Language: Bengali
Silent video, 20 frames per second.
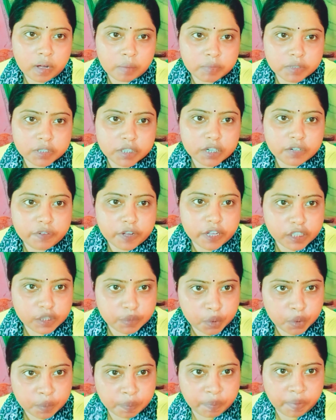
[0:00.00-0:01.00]
আমাদের
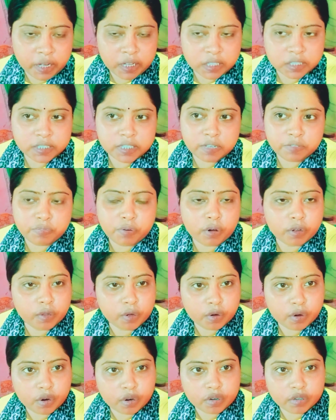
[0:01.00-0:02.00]
ফেসবুক পেজে
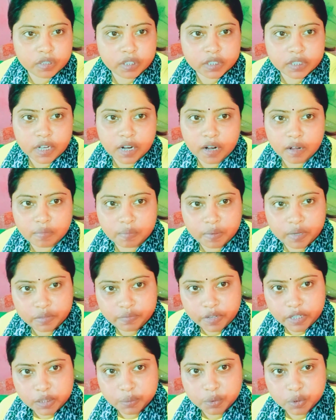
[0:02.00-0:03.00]
ফলো করনি তারা
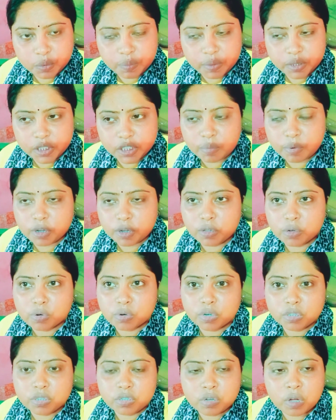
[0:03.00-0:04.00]
ফেসবুক পেজটা ফলো
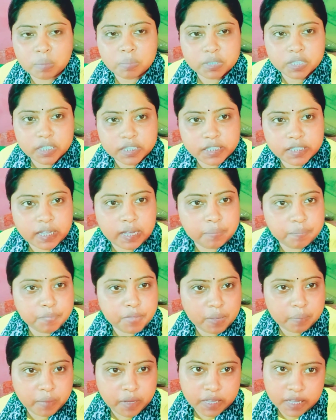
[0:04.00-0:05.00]
করে দিও আমাদের সেম
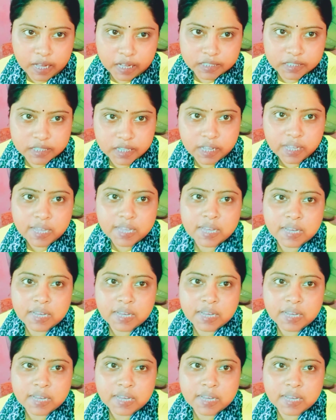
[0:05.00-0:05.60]
নামেই আছে